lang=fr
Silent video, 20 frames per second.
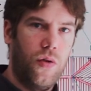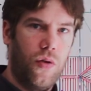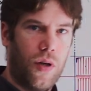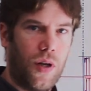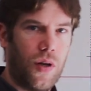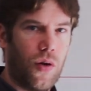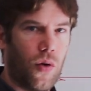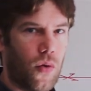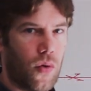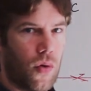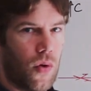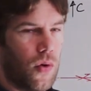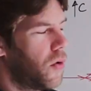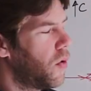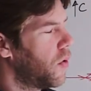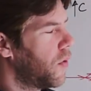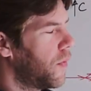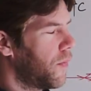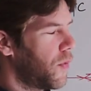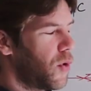de, raccord
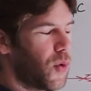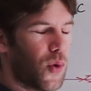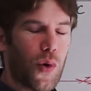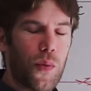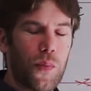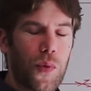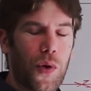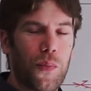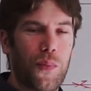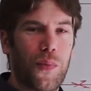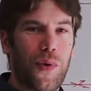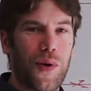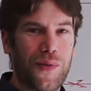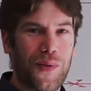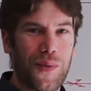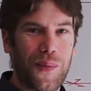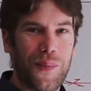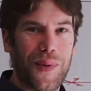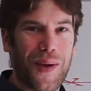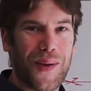de, couronnement de
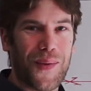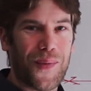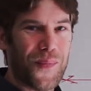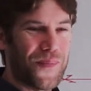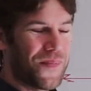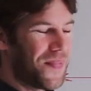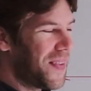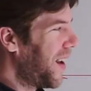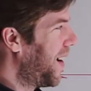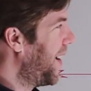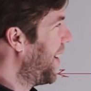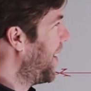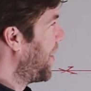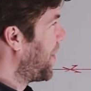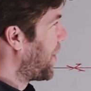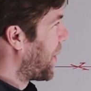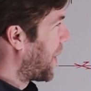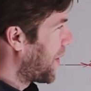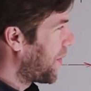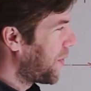poinçon. Pardon.
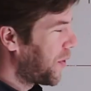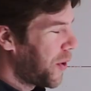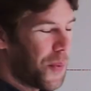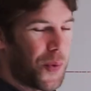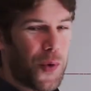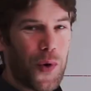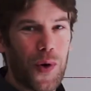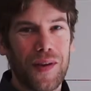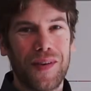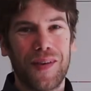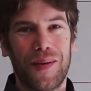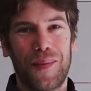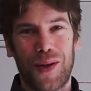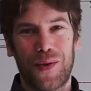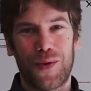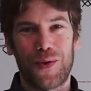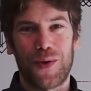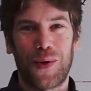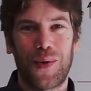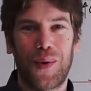comme quoi, c'est bien
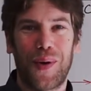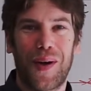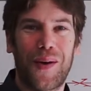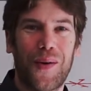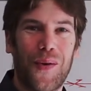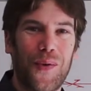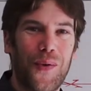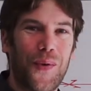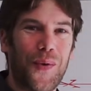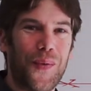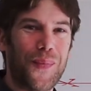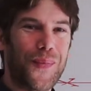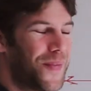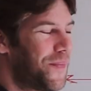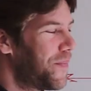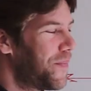toujours du raccord de comble.